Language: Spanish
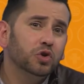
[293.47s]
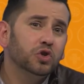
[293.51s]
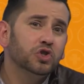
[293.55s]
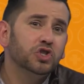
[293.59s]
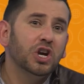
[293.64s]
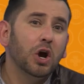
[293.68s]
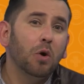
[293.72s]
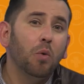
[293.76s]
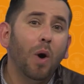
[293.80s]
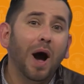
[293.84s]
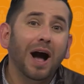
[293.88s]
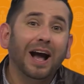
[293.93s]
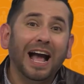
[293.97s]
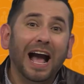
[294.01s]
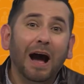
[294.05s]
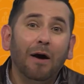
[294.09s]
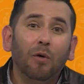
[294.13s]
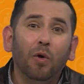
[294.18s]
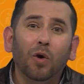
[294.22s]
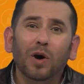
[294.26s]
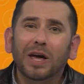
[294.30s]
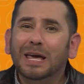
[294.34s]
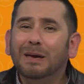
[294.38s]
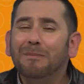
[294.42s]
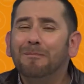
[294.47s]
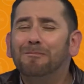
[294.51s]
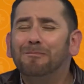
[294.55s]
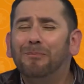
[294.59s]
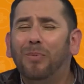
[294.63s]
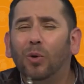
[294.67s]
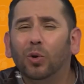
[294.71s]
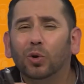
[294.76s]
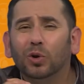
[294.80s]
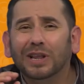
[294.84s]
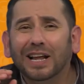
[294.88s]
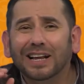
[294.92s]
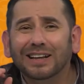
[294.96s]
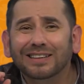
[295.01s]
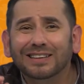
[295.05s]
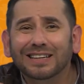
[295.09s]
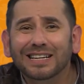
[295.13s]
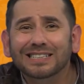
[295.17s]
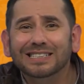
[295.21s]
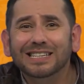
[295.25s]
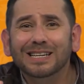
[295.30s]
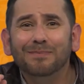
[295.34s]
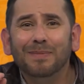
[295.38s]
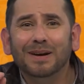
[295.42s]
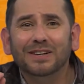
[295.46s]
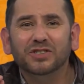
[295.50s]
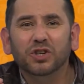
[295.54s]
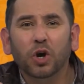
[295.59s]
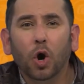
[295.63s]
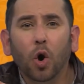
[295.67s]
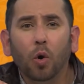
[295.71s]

llevó a cabo importantísimas